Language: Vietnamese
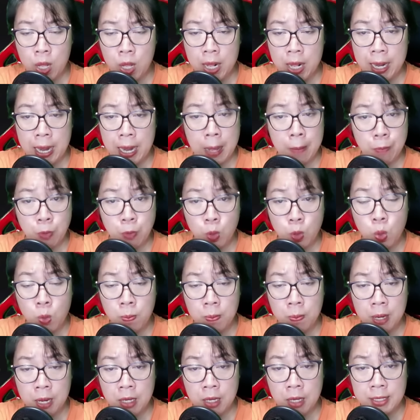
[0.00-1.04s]
làm lu
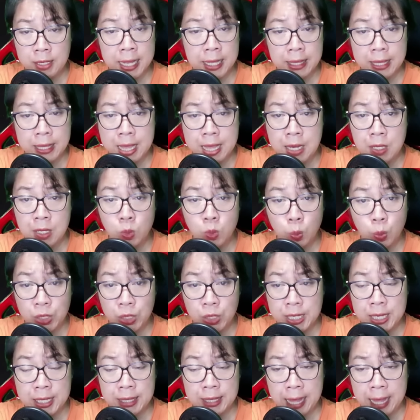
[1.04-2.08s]
mờ danh tiếng của
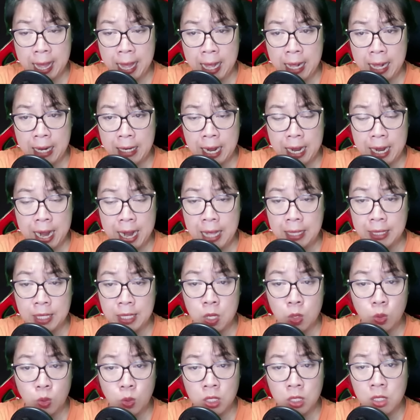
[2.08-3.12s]
chị ta là đại
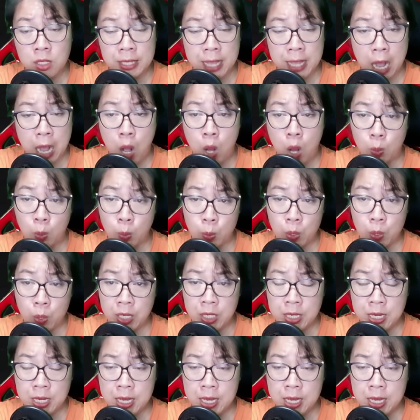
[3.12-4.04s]
tiểu thư nhà họ Nguyễn.